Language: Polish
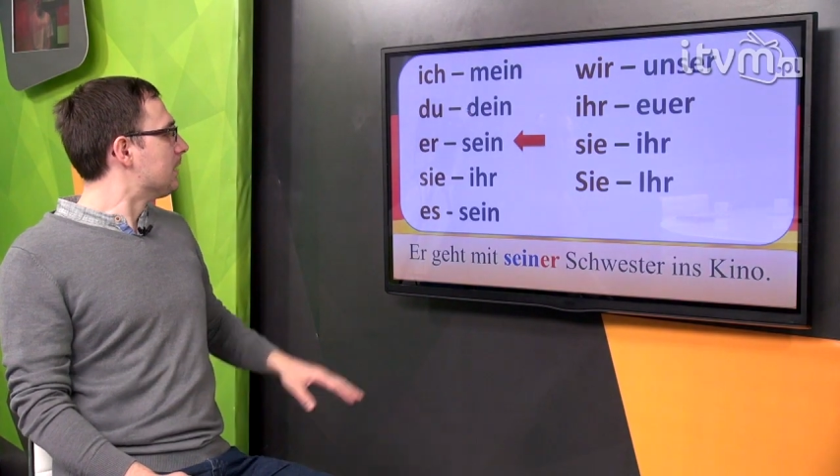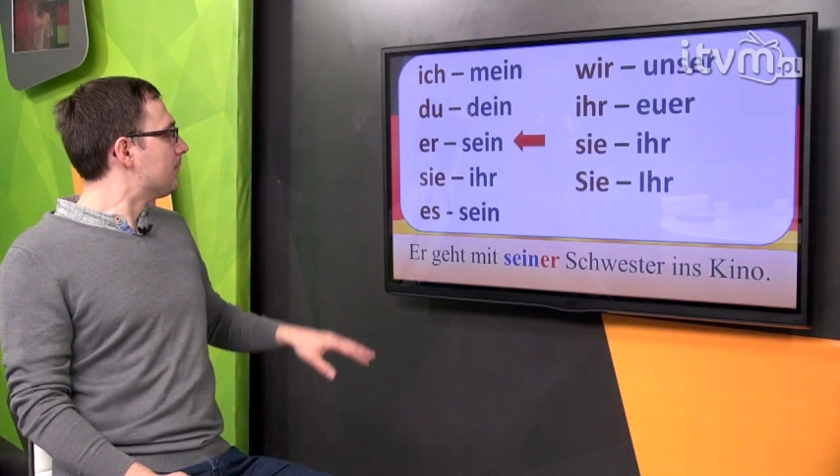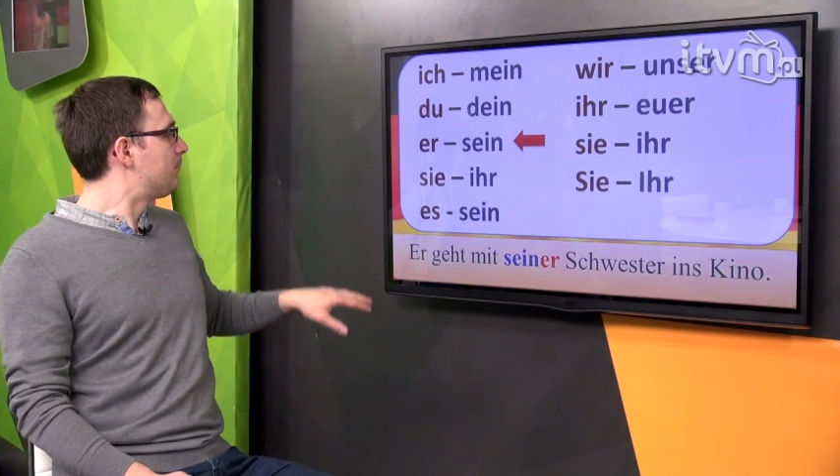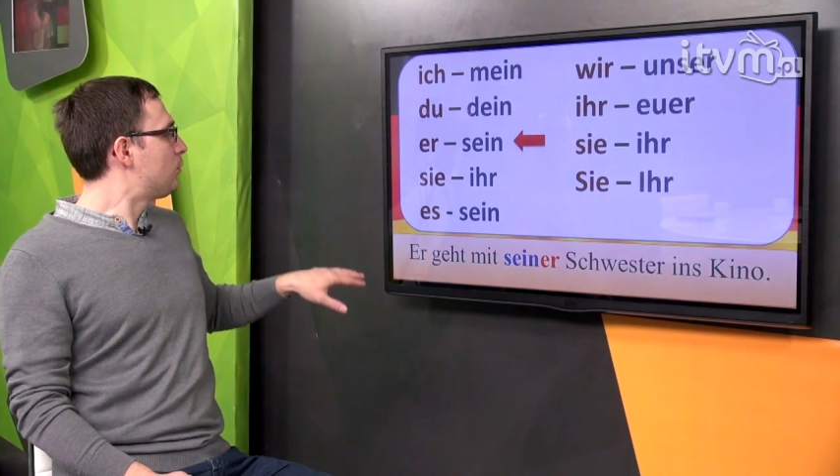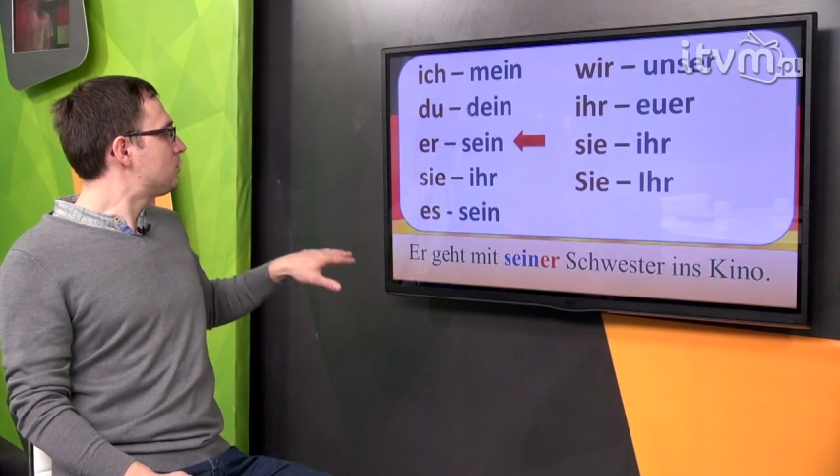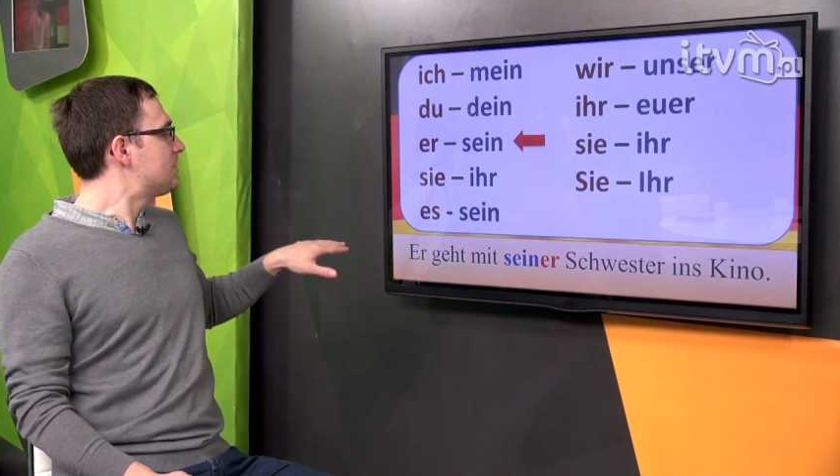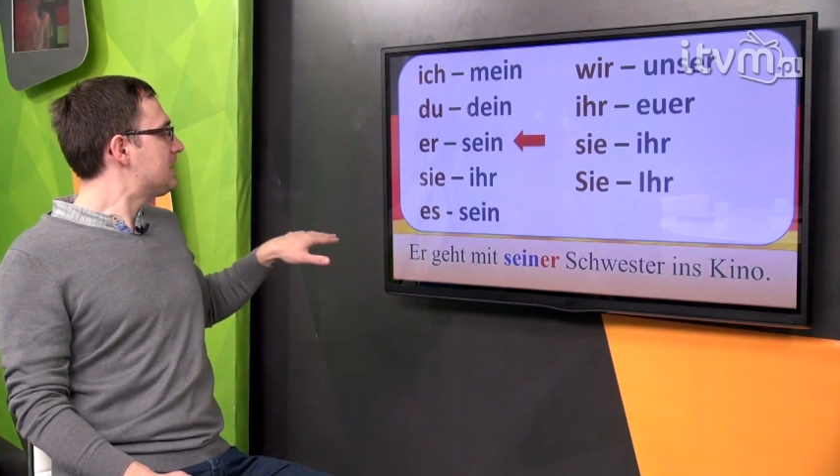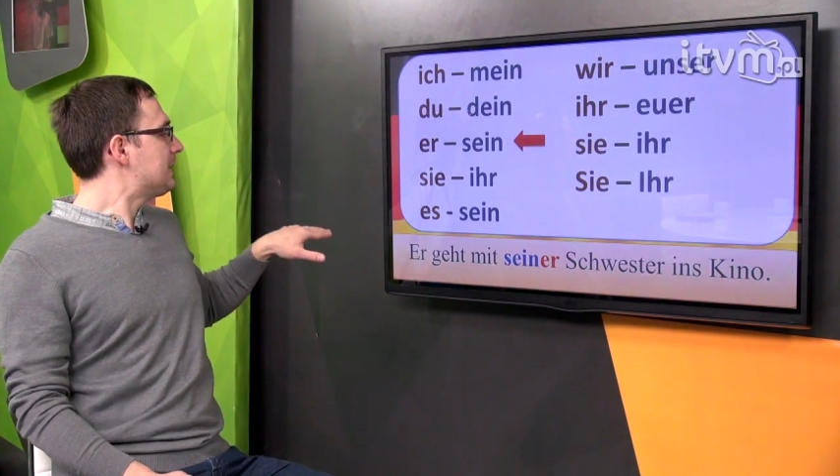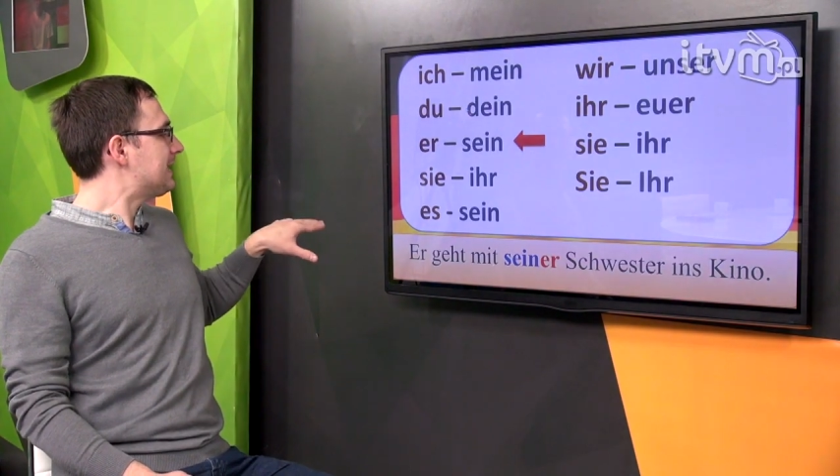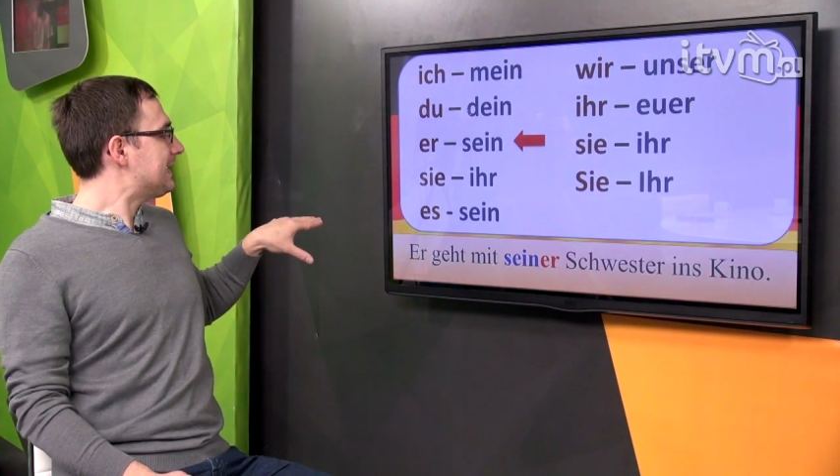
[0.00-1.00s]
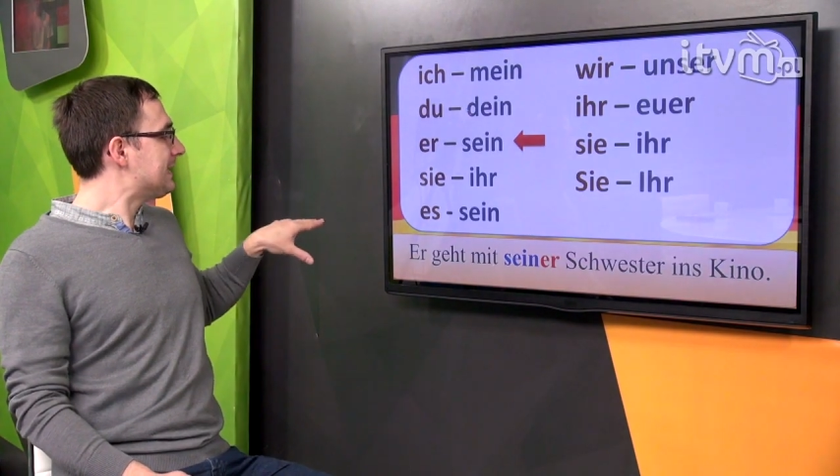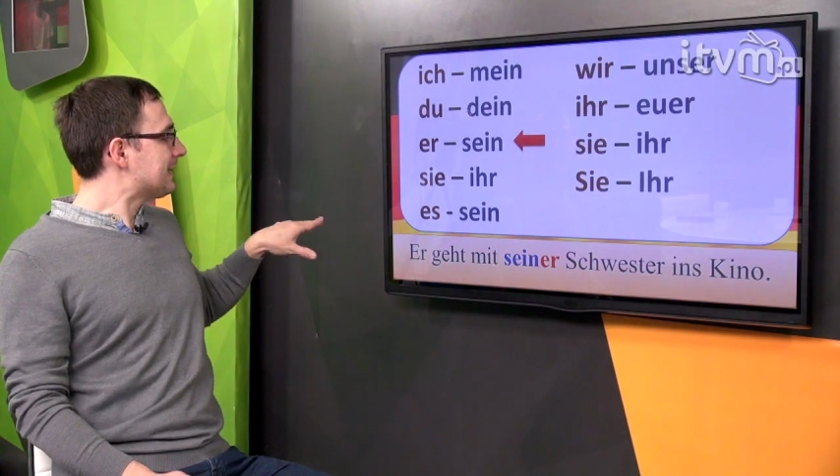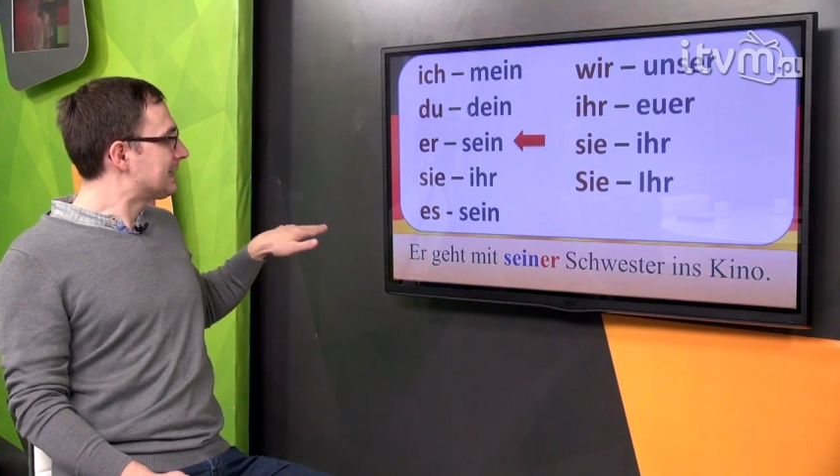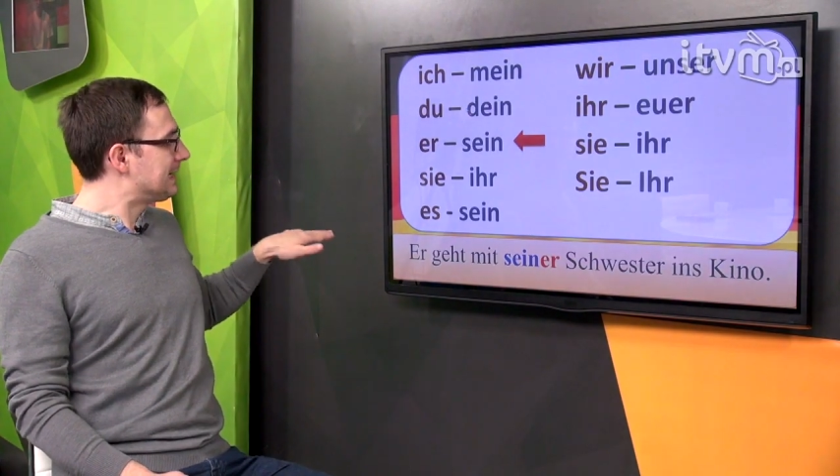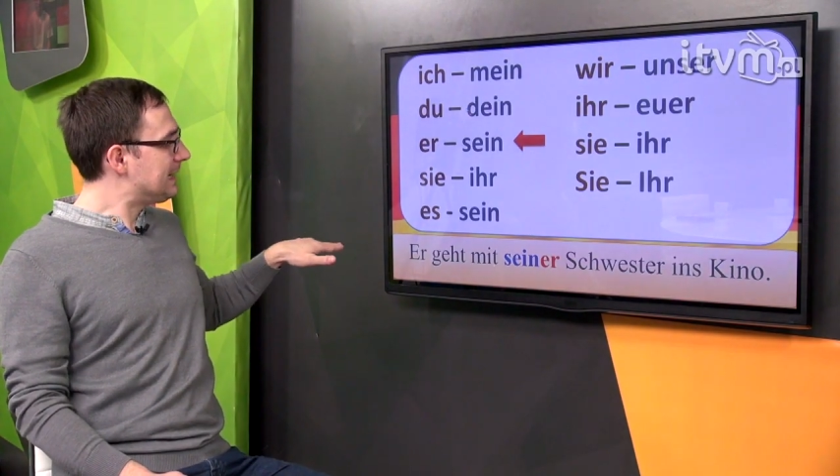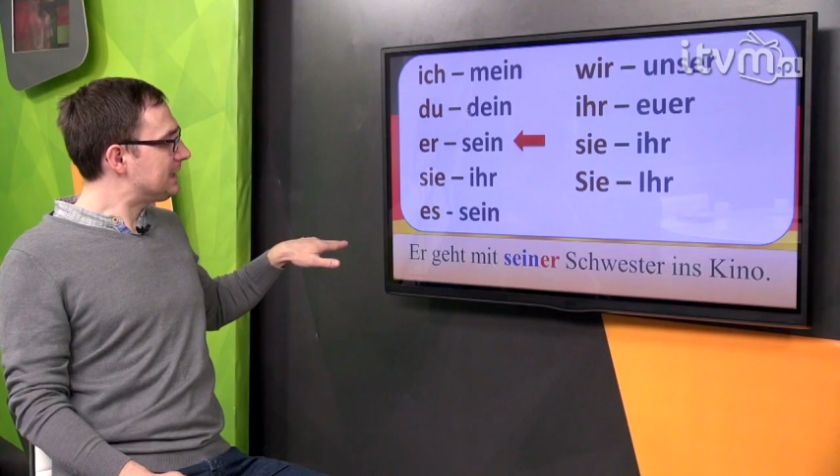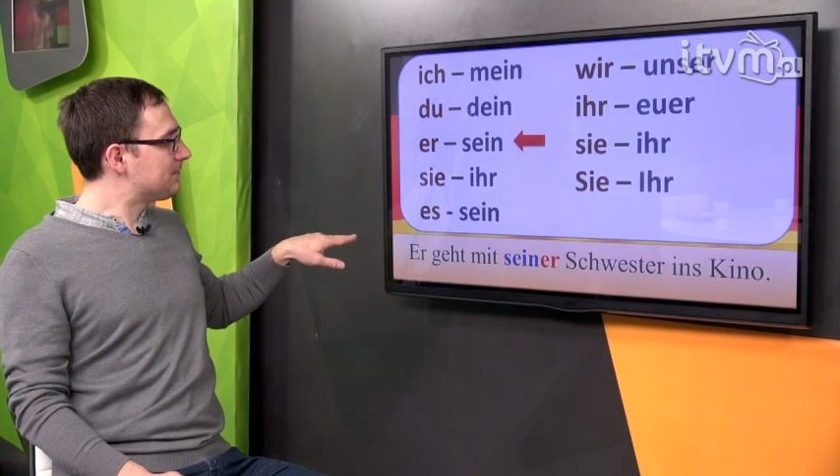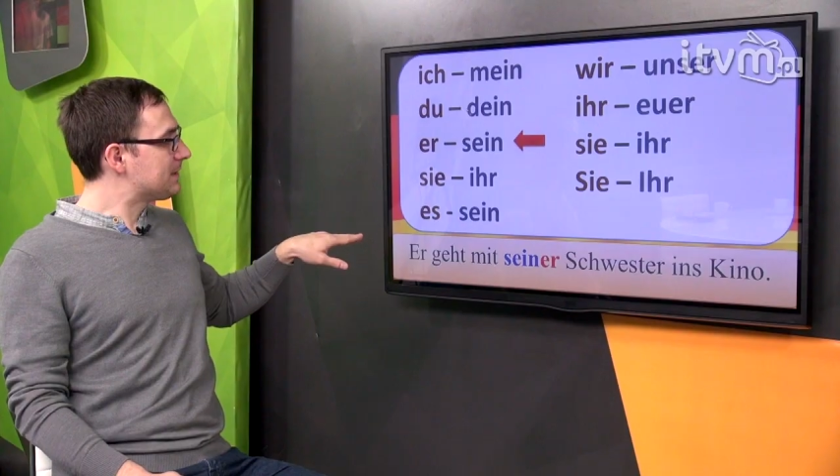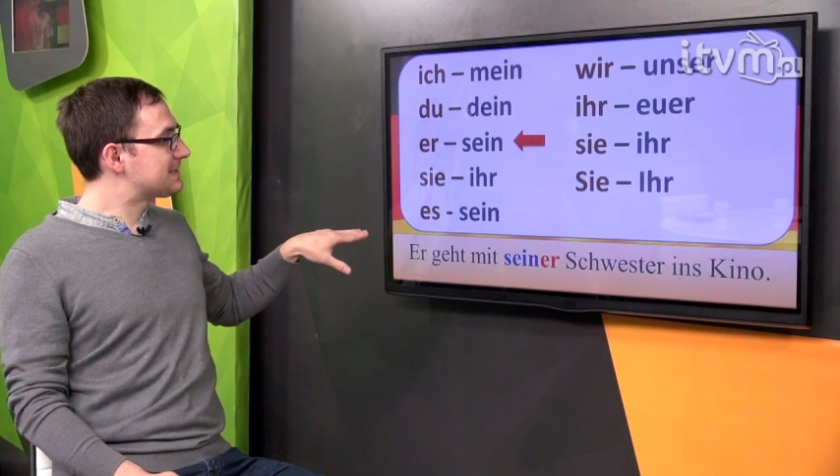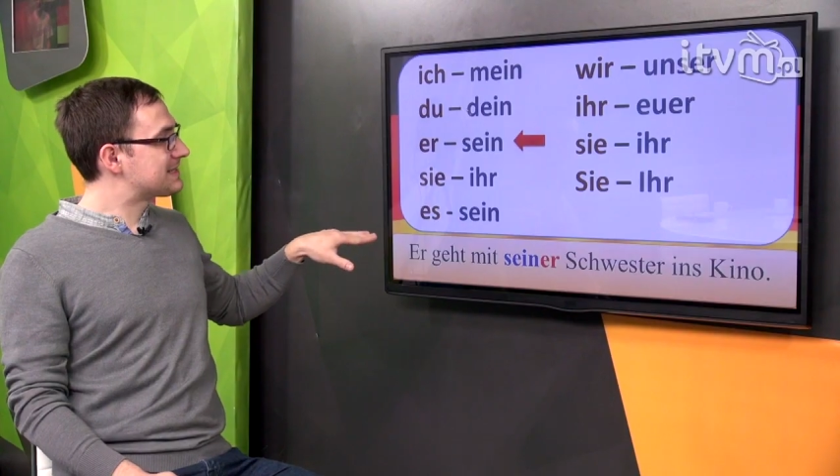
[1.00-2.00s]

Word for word: Później er geht mit